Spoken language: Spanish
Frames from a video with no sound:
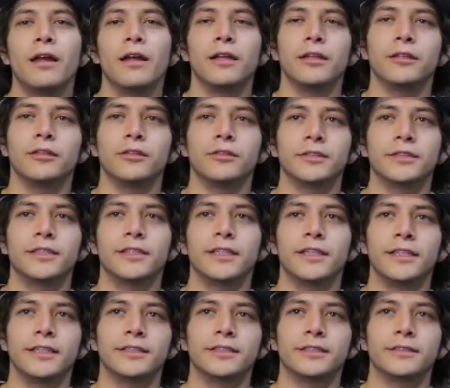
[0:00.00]

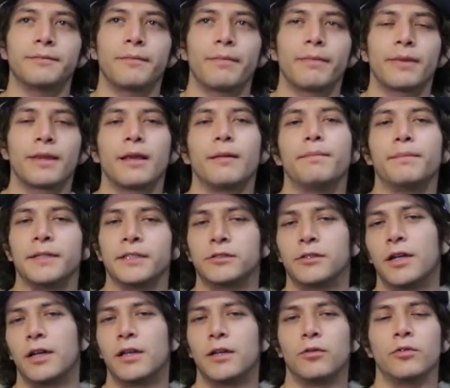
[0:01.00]
Entonces pienso
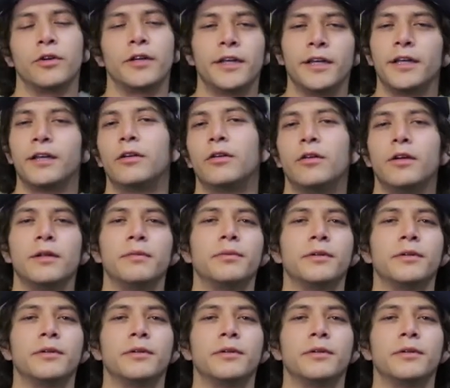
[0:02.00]
darle un giro y